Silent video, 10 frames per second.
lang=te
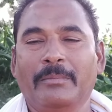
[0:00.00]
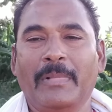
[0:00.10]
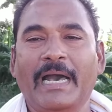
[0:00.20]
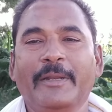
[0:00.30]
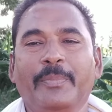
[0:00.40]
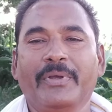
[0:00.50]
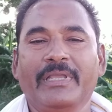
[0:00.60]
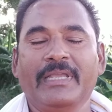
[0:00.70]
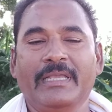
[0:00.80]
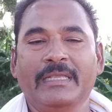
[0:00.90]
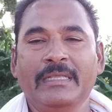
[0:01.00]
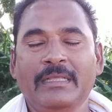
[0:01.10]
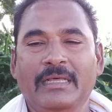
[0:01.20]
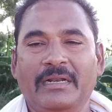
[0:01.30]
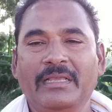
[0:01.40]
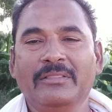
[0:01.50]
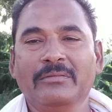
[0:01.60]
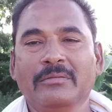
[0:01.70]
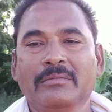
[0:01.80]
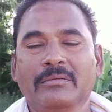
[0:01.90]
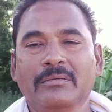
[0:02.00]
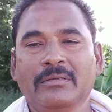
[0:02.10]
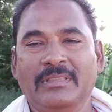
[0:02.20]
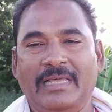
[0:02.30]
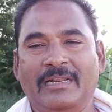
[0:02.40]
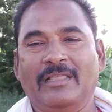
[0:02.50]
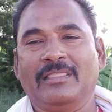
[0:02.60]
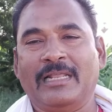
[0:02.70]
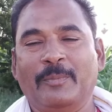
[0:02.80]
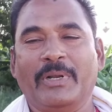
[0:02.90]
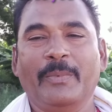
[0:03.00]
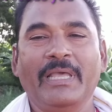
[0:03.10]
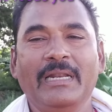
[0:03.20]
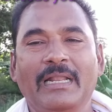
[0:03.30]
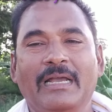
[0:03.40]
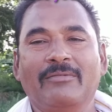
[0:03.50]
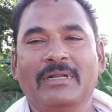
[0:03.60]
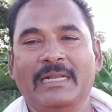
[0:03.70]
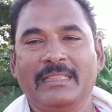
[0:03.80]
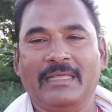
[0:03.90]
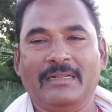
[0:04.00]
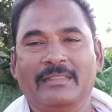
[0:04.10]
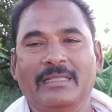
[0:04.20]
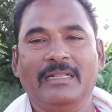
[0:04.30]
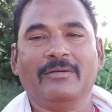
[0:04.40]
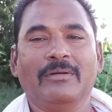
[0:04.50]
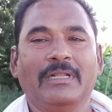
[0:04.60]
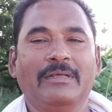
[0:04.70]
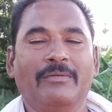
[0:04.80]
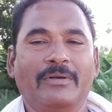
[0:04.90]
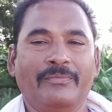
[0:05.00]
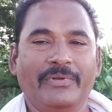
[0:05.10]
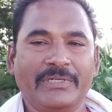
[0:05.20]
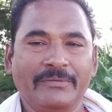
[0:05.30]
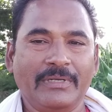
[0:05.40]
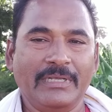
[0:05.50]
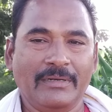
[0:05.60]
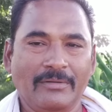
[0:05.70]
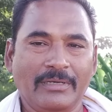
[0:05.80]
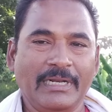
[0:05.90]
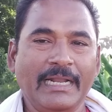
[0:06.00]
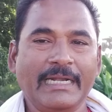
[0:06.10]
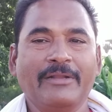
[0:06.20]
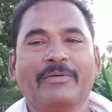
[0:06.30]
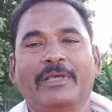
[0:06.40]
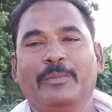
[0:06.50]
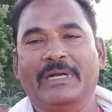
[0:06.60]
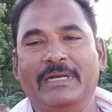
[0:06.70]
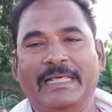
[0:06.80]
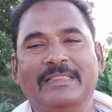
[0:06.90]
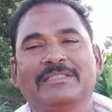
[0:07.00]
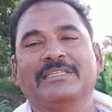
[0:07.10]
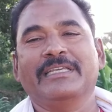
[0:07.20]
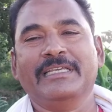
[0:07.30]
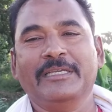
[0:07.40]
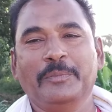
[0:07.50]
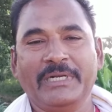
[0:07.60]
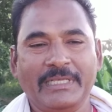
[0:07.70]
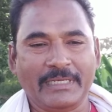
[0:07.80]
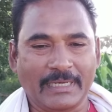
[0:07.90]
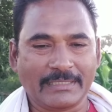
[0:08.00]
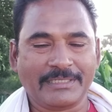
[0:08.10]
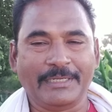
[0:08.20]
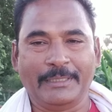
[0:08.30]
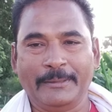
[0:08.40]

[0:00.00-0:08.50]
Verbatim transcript: మారిపోయి రైతు తనకి తన ప్రమేయం లేకుండానే తనకు తెలియకుండానే ఒక విష వలయంలోకి నెట్టు వేయబడ్డాడు ఎంతసేపటికి ఖర్చే